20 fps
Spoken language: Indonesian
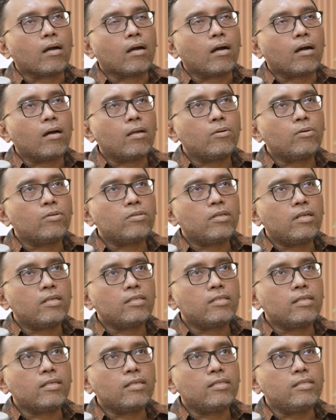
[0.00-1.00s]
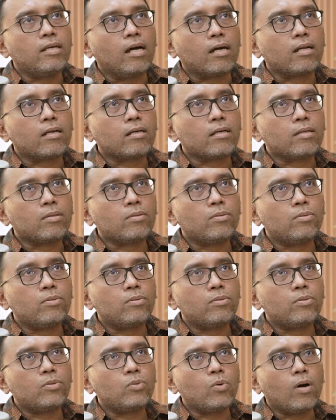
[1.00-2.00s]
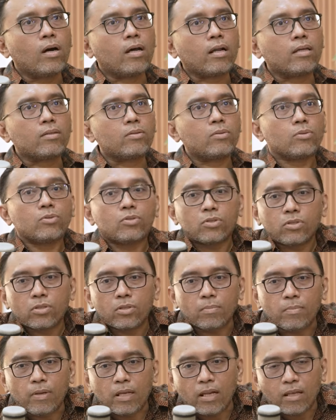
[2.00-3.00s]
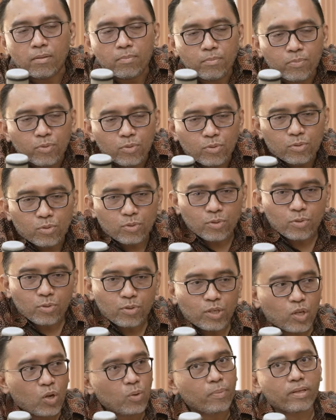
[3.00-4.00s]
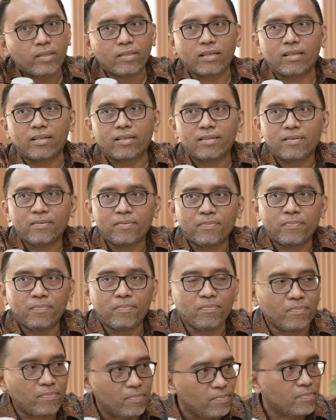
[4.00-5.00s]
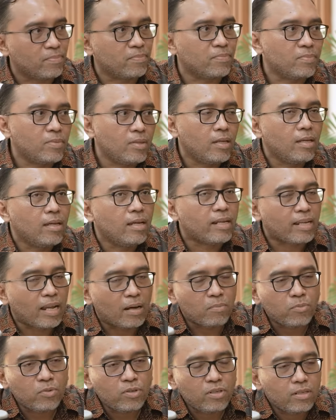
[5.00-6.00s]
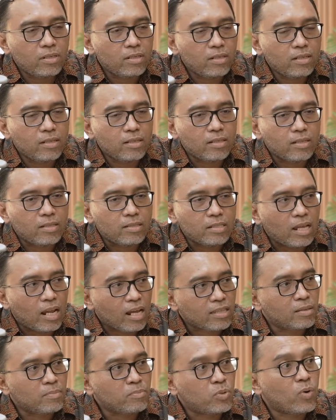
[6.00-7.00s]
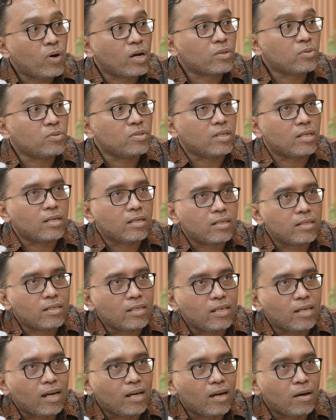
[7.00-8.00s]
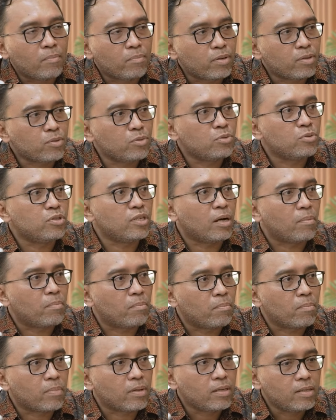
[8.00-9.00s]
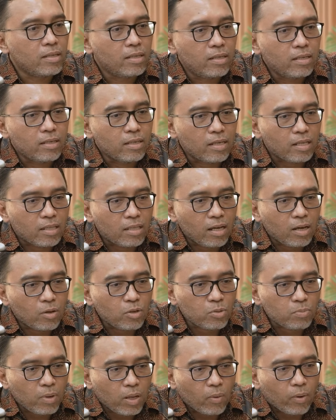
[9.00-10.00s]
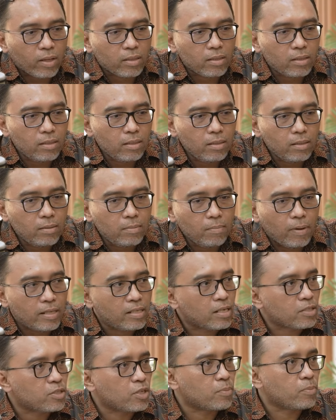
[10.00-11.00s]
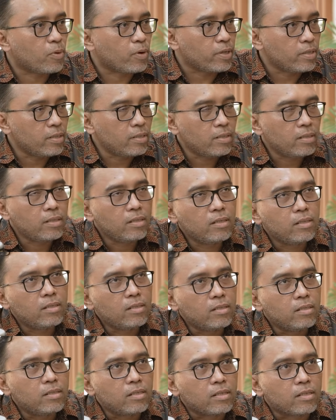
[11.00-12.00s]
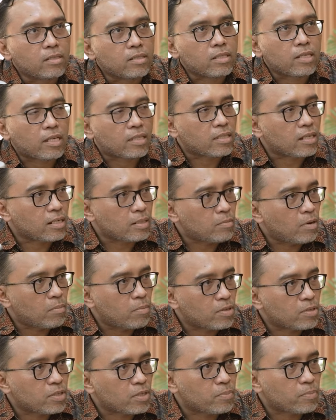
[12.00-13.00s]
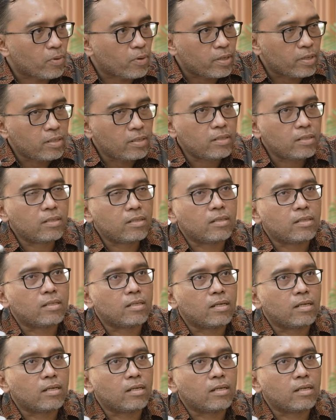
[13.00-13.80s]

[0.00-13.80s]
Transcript: Kalau dari segi jarak itu 297 km. Hmm, hmm. Ya, ya. Namun dalam waktunya hampir 7 jam. Hmm. Kita harus melewati banyak checkpoint kita 15 checkpoint. 15.